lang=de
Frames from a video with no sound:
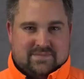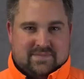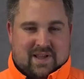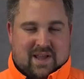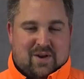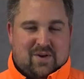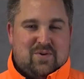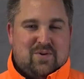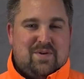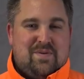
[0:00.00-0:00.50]

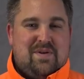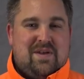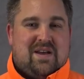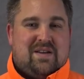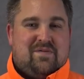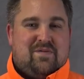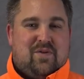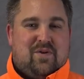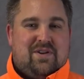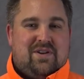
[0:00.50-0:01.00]
Hallo liebe
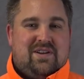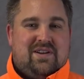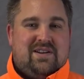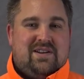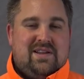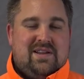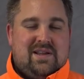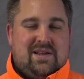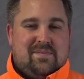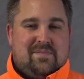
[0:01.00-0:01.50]
Jagdfreunde,
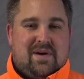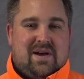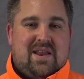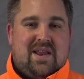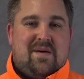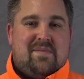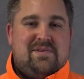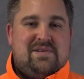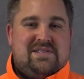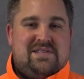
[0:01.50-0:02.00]
mein
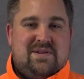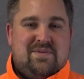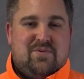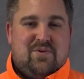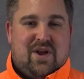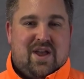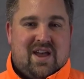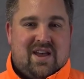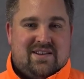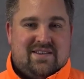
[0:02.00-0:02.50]
Name ist Timo
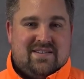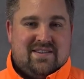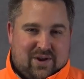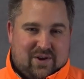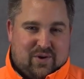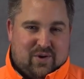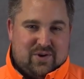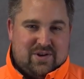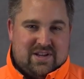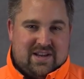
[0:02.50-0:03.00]
Gerd,
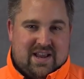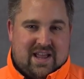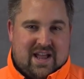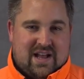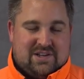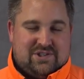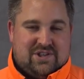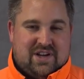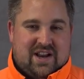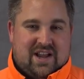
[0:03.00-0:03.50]
Gründer der
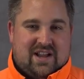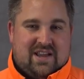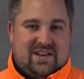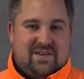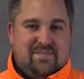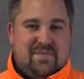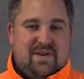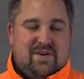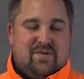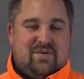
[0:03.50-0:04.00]

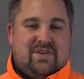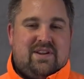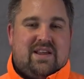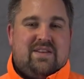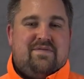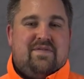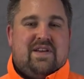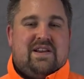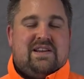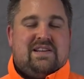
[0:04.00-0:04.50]
Jagdscheinakademie und
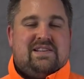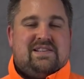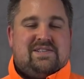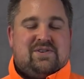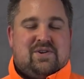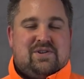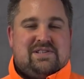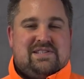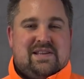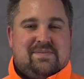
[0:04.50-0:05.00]
Entwickler des
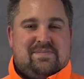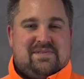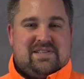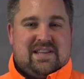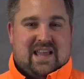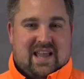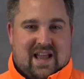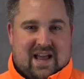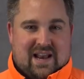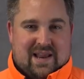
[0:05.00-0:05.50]
Konzepts
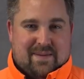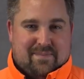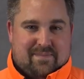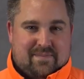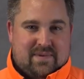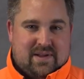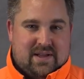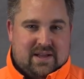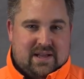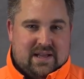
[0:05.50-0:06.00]
Jägerleben.
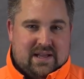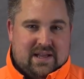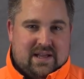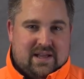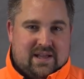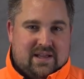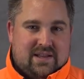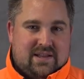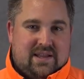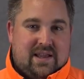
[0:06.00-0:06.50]

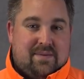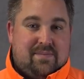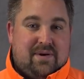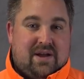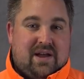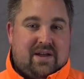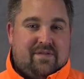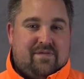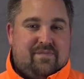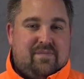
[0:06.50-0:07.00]
Der
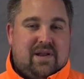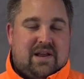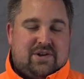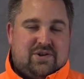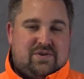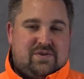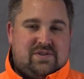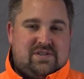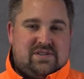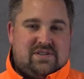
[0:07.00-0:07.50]
Begriff
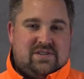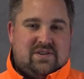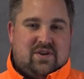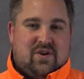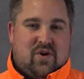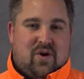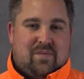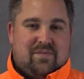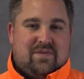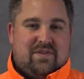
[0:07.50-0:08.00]
Blattschuss
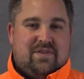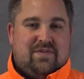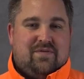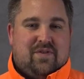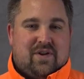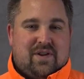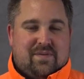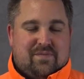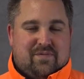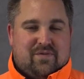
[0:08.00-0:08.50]
kommt
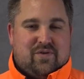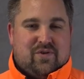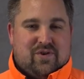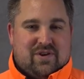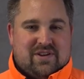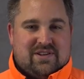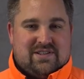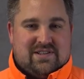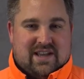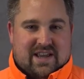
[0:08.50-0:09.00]
von dem
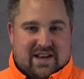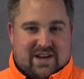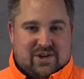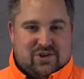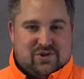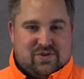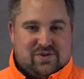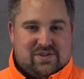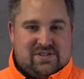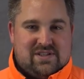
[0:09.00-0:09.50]
früheren
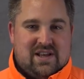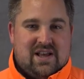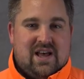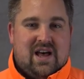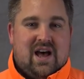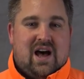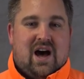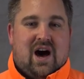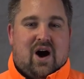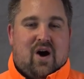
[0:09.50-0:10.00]
Trainingsschuss
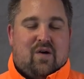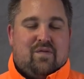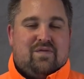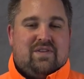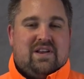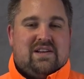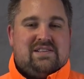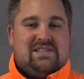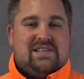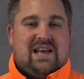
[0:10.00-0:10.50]
auf
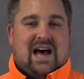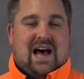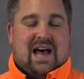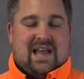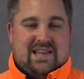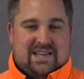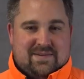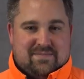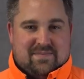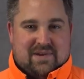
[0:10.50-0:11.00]
das
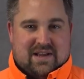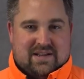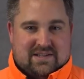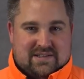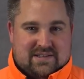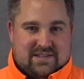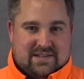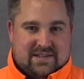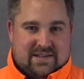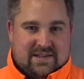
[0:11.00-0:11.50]

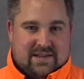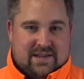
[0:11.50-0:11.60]
Eichenblatt.